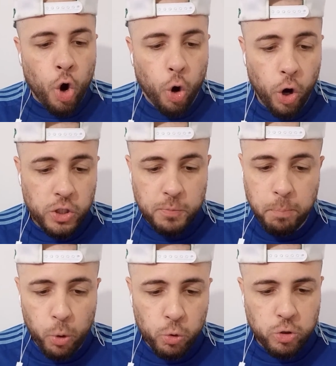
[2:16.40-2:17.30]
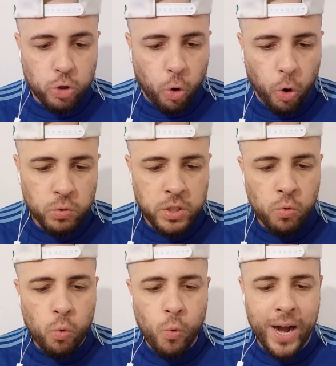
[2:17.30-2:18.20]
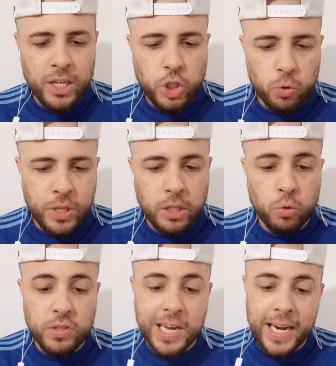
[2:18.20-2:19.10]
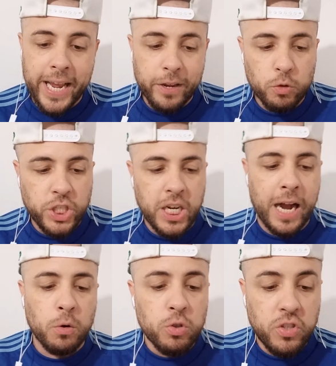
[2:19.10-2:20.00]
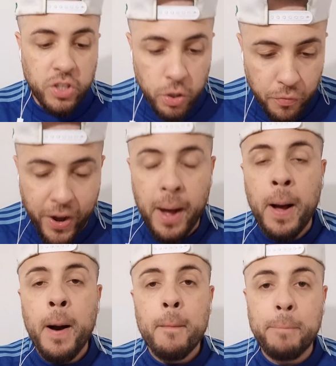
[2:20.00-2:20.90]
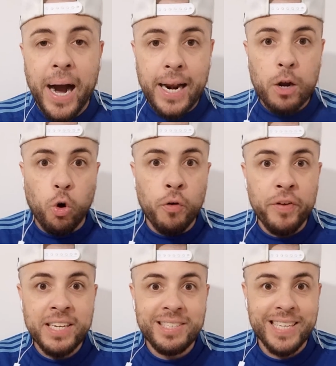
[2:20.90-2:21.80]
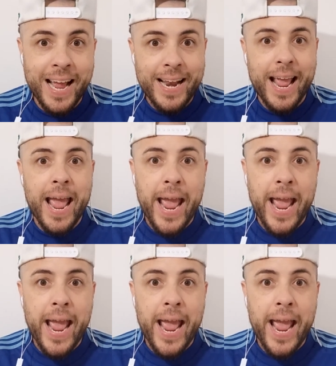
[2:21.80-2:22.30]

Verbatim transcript: os Blues contam com a ajuda do zagueiro Thiago Silva para convencer